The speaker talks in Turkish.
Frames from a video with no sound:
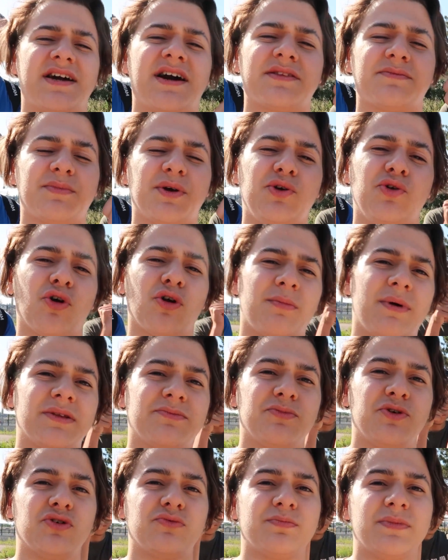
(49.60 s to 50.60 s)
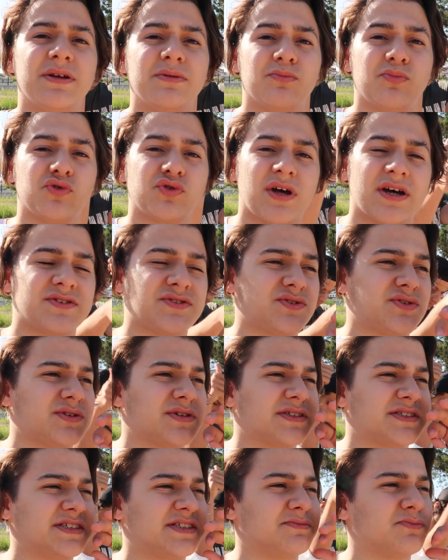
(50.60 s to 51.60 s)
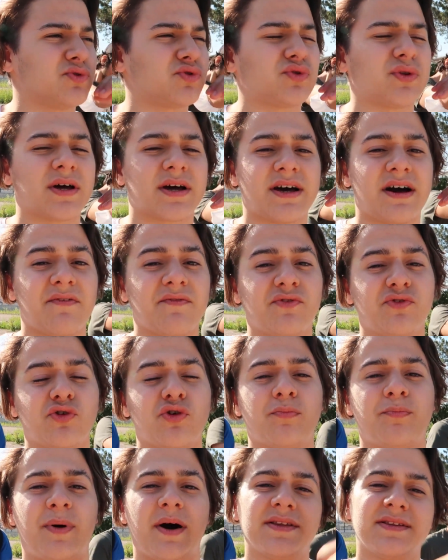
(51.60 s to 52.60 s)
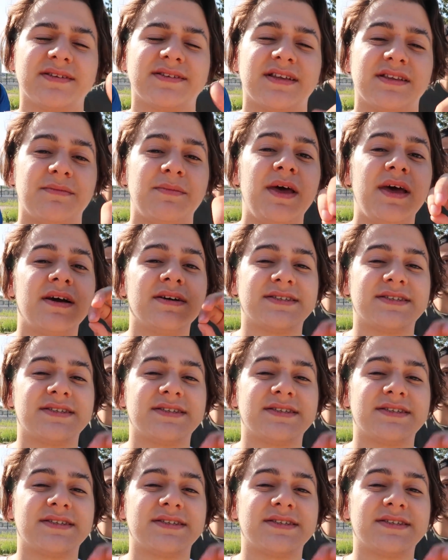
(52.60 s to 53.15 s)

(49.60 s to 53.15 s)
like atmayı, yorum atmayı unutmayın. Bu tarz için mutlaka videoyu patlatalım.